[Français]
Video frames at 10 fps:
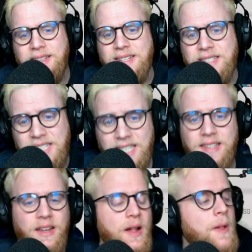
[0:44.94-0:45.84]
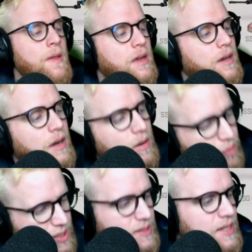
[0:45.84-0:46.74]
des skins
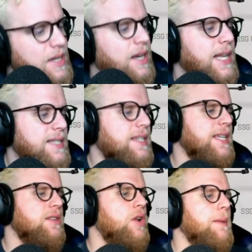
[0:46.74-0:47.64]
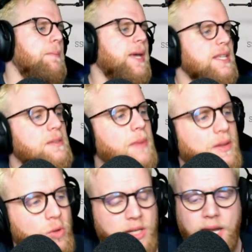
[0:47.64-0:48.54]
Voici les skins de la Prisma
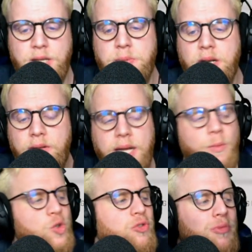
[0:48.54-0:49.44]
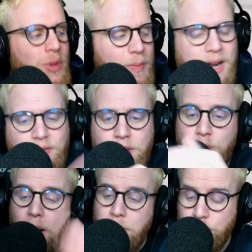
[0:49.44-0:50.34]
2 case. Bien évidemment, je vous montre pas la fin
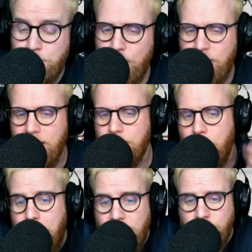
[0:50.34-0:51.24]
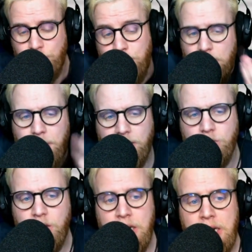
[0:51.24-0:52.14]
pour un peu spoil, hein, pour pas vous spoil, pardon.
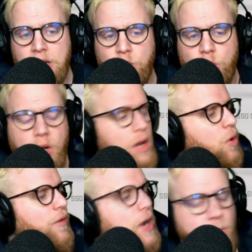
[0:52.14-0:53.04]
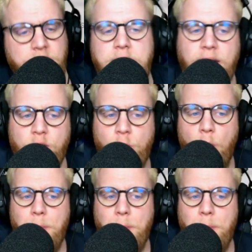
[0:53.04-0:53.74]
Donc, on va commencer directement